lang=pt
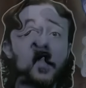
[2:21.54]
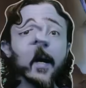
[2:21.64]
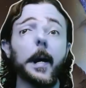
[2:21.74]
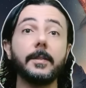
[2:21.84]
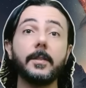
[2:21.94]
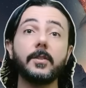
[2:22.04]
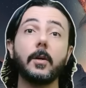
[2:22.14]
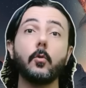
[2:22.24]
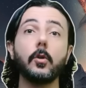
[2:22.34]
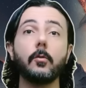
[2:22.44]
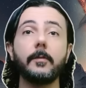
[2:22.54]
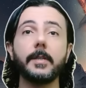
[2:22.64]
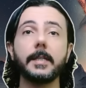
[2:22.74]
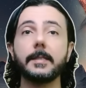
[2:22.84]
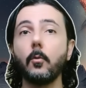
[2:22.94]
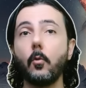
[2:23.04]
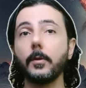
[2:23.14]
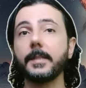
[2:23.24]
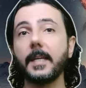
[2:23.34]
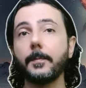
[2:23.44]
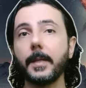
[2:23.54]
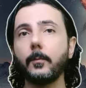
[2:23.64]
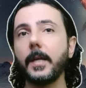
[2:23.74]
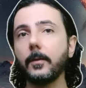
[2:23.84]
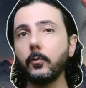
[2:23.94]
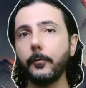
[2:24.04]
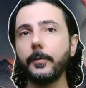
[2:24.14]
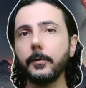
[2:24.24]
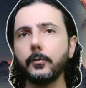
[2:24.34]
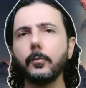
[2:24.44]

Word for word: Ainda de acordo com a versão contada pela mulher do vídeo,